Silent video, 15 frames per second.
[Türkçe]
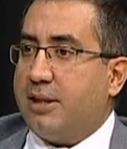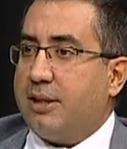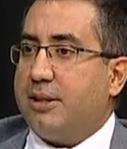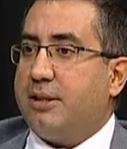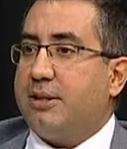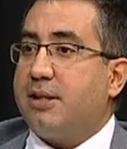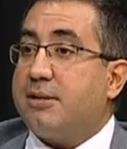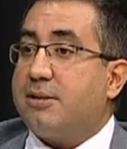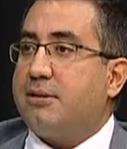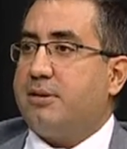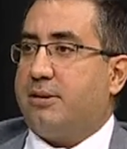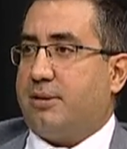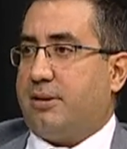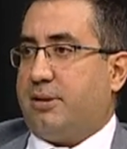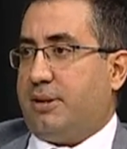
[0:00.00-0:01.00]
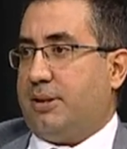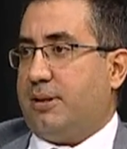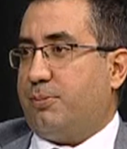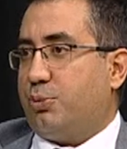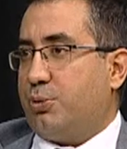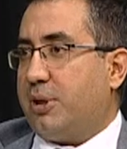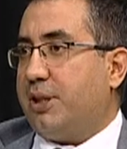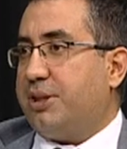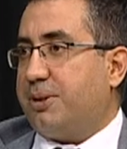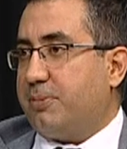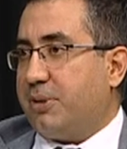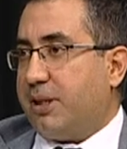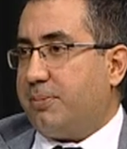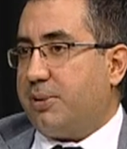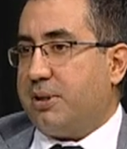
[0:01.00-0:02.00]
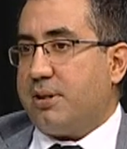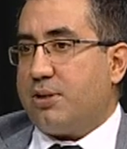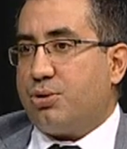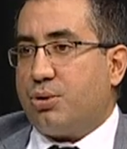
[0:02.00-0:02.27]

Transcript: E, nasıl e, bunu açımlayabiliriz.